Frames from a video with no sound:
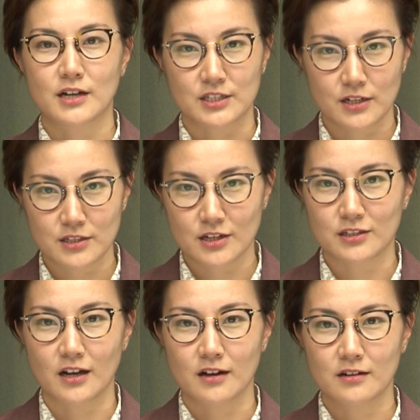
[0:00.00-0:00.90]
重ねてき
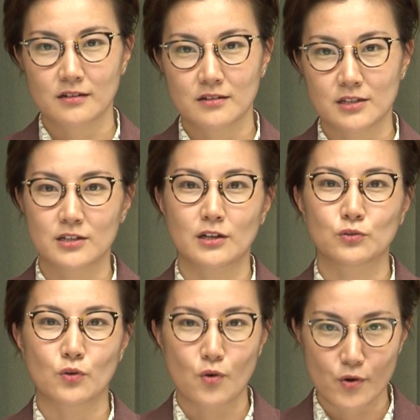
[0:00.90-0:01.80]
た政策
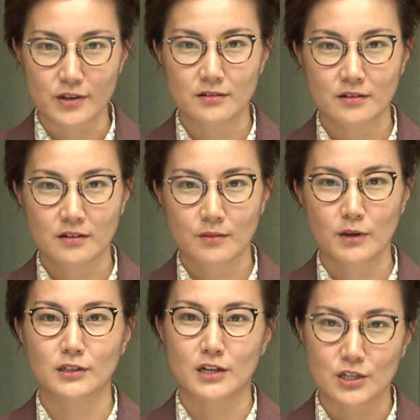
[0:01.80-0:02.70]
の合意
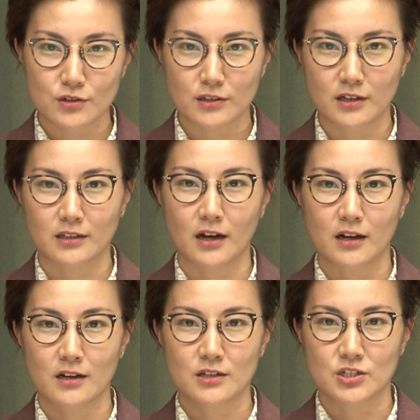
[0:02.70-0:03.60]
また築いてきた
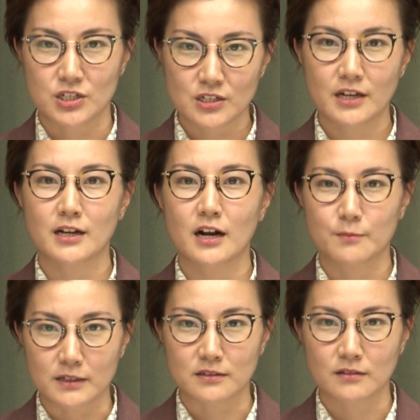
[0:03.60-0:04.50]
信頼があり
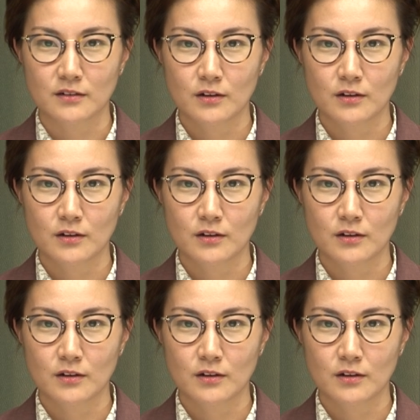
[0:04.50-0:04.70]
ます